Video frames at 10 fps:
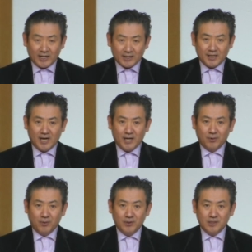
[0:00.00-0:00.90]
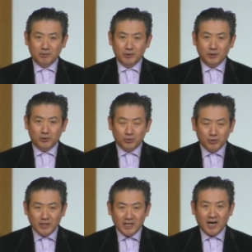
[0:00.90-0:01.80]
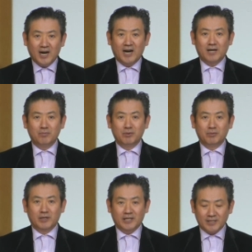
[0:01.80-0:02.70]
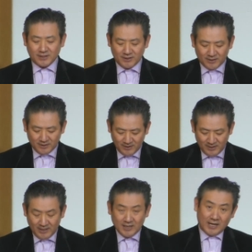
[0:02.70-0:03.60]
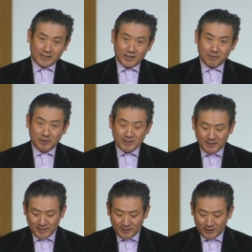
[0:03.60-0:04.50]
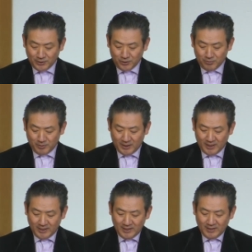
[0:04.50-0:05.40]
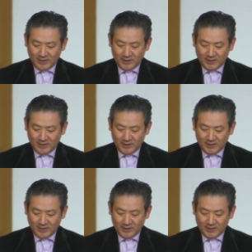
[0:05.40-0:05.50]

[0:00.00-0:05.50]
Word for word: 깨닫게 하고 그분이 누구인가 하는 부분에 대해서 강렬한 메시지를 던져줍니다.